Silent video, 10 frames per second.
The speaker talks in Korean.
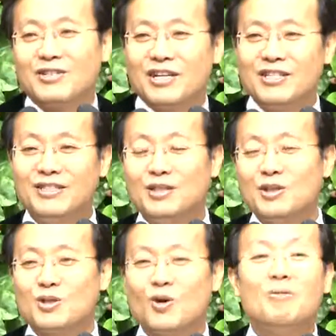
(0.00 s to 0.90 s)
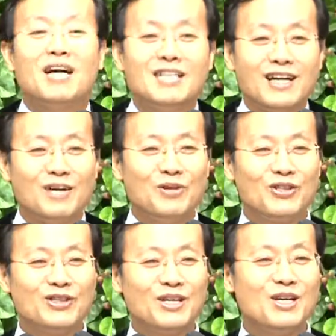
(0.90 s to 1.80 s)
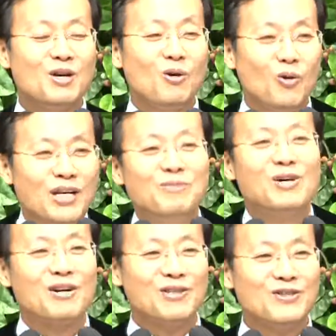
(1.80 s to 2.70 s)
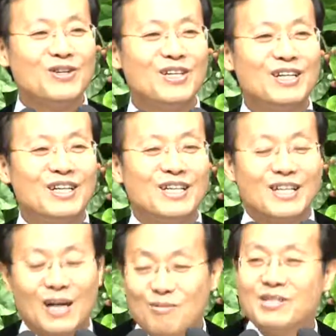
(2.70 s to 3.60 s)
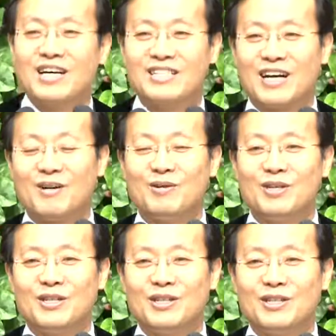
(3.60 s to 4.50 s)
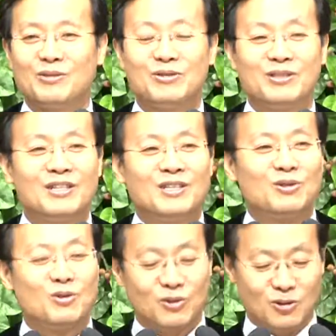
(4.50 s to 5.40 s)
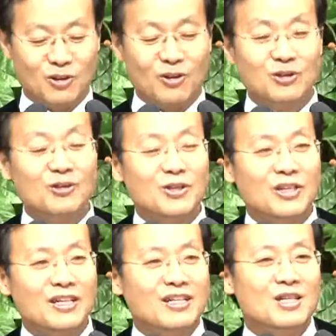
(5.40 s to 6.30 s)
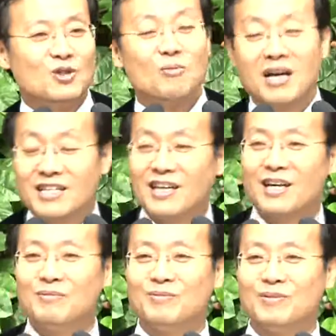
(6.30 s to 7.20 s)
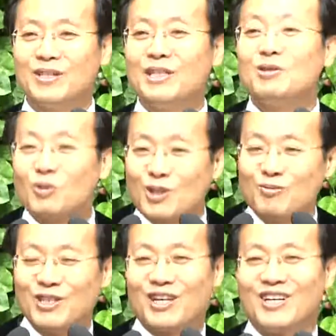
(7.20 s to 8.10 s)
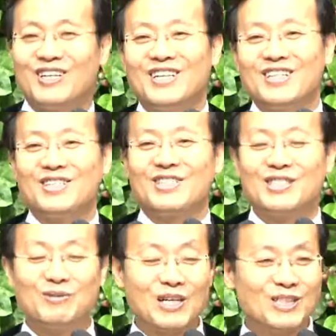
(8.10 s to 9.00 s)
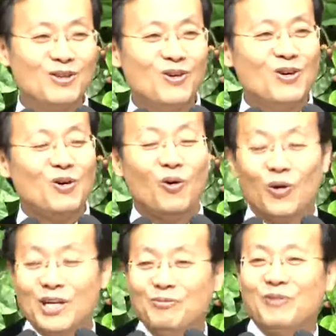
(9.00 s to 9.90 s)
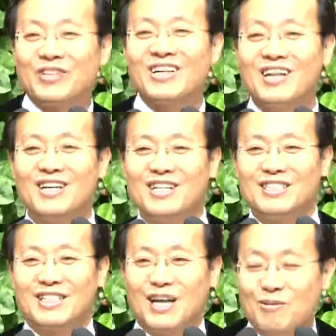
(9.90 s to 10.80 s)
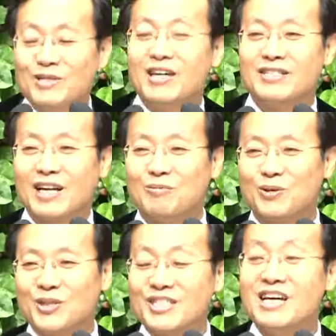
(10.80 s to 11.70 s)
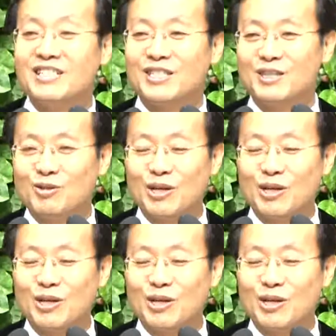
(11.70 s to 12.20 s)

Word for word: 예. 아, 우리 작년에는 소망의 사람이었는데 올해는 뭐라고요? 감사의 사람. 여러분 또 어떨 결에 소망의 사람 그래도 좋습니다. 그러나 그러지 마시고 올해는 뭡니까?